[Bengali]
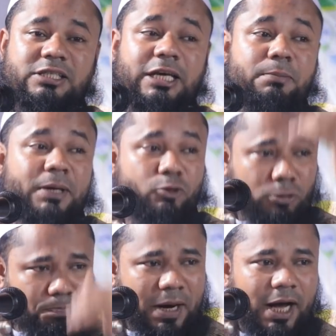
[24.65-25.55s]
যেই
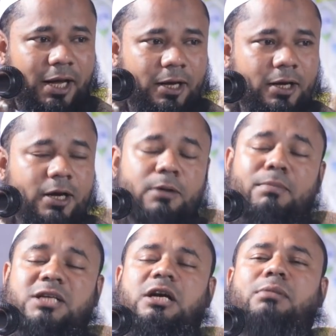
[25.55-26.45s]
বেতন পায়
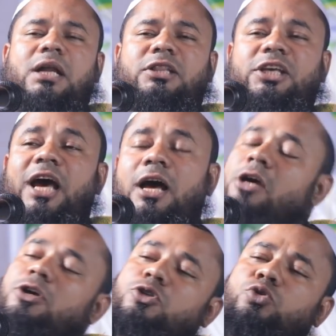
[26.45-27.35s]
বাসা ভাড়া দিয়া
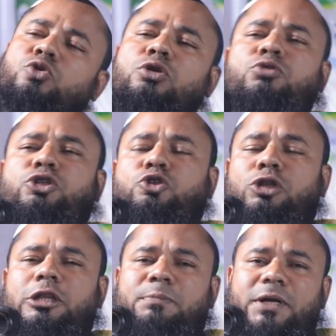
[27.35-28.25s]
সুন্দর মতো
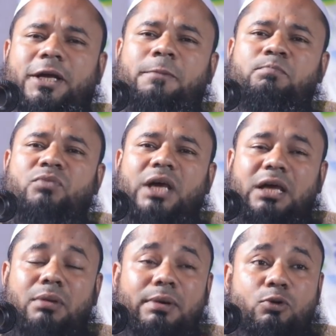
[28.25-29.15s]
চলতে পারে
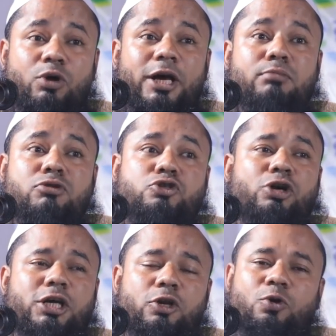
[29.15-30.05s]
এইভাবে কয়েক
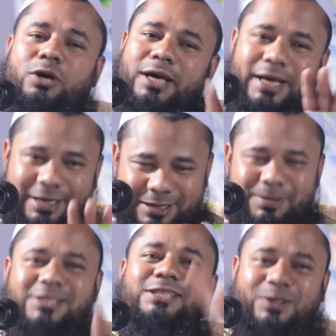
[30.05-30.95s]
বছর গেল একটা
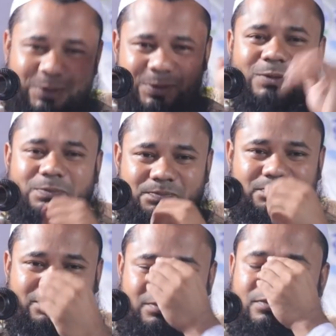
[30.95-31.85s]
বাচ্চা হইল
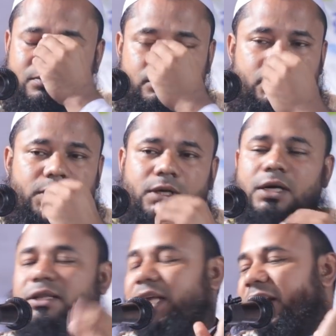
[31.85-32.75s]

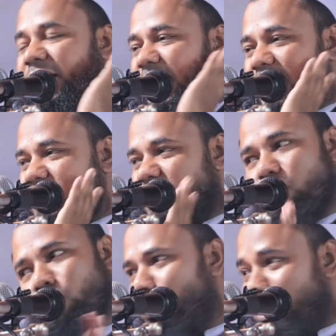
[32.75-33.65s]
দাড়ি টাড়ি রাখছে
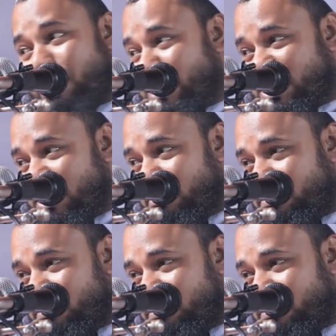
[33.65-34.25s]
সুন্দর নামাজি